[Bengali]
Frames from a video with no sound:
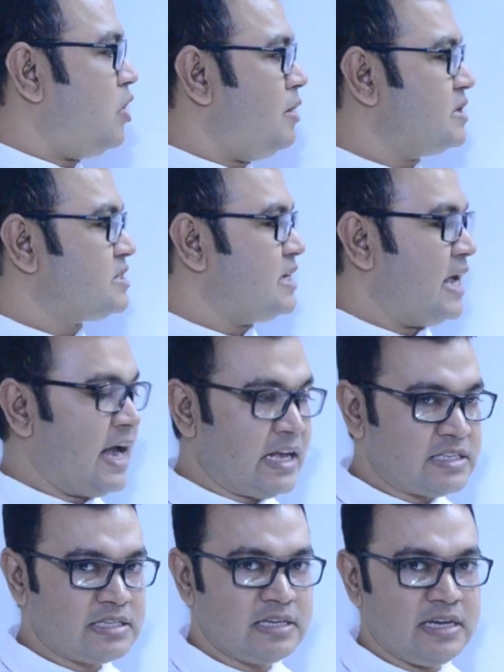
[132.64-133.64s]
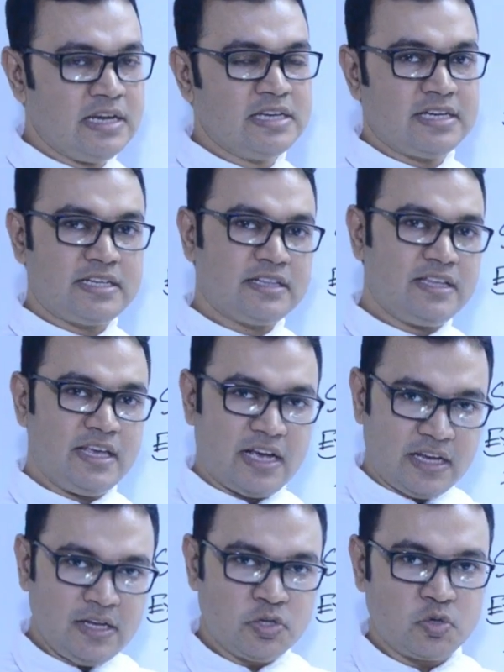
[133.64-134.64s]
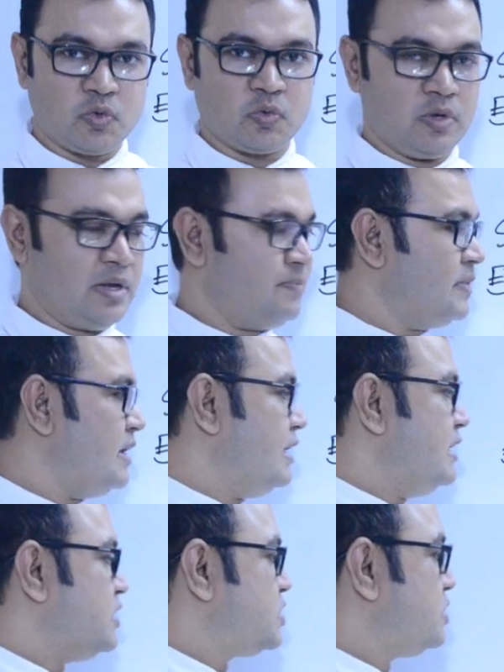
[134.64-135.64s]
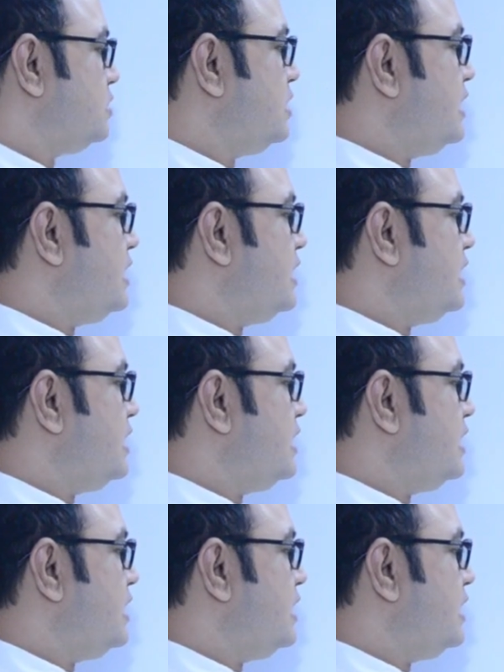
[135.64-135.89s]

কম আসে হ্যাজ সেটা দিয়ে আগে শুরু করলাম সো